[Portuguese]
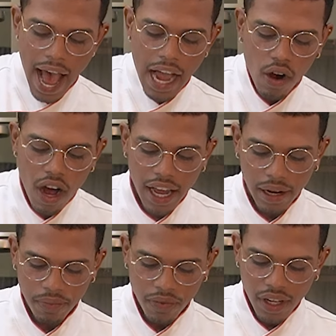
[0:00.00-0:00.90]

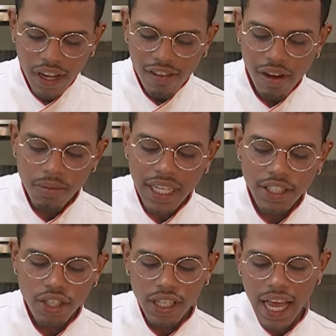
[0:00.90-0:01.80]
Agora, vamos
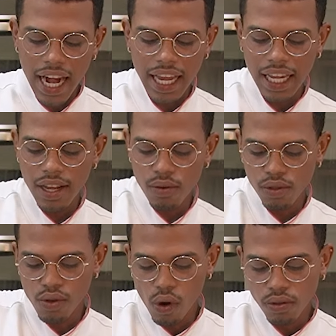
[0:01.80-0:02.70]
adicionar aí
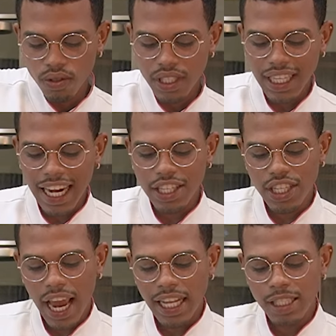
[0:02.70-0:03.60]
os outros
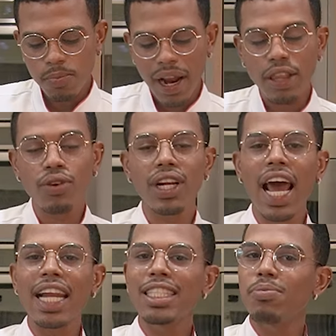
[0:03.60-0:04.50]
ingredientes para
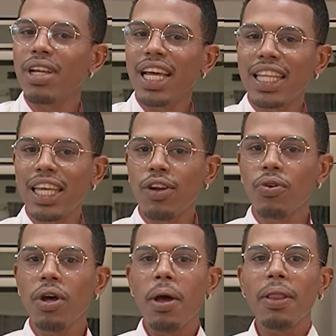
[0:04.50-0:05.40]
tornar esse
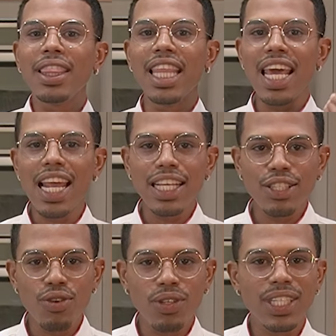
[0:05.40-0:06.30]
brigadeiro
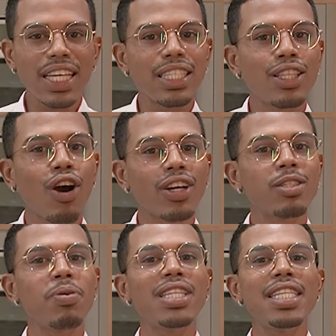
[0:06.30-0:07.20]
delicioso e da estoque
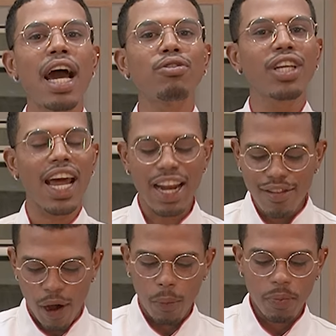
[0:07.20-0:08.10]
especial de
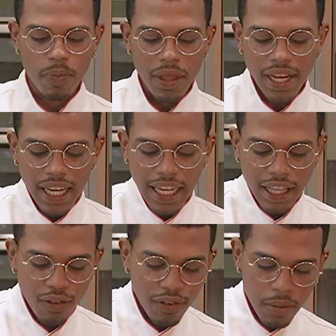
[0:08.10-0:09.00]
carnaval.
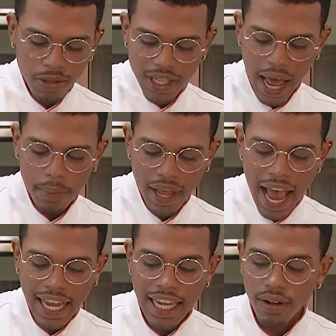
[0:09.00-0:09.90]
Então vamos lá.
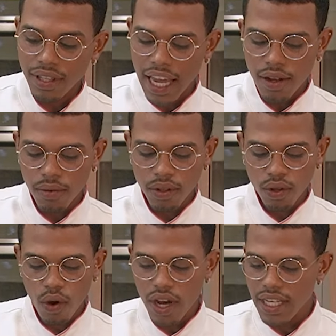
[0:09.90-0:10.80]
Aqui eu tenho
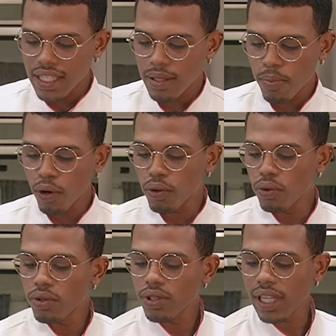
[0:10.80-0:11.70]
dois
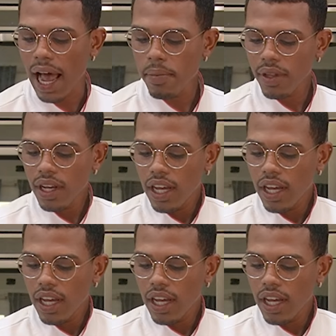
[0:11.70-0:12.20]
produtos, tá?